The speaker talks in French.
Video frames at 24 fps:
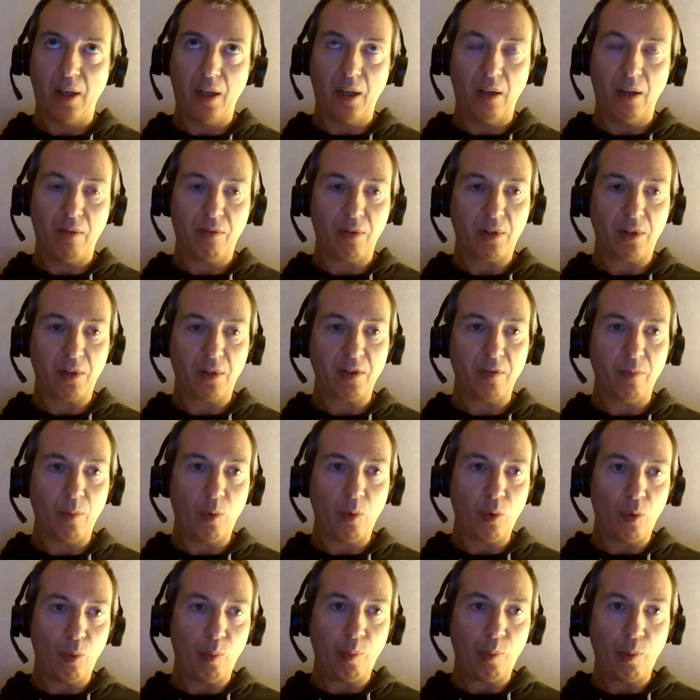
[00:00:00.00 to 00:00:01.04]
Et
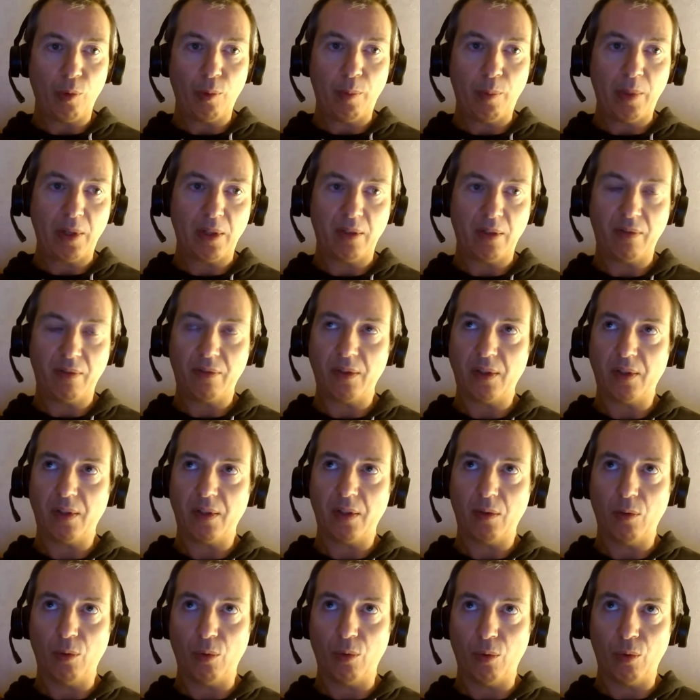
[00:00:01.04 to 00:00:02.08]
effectivement, on peut
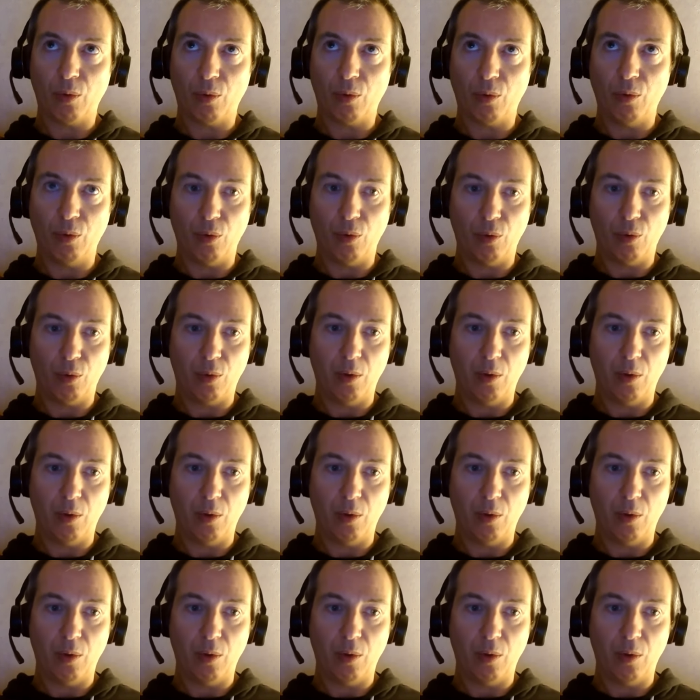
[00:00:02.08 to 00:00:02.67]
bénéficier de,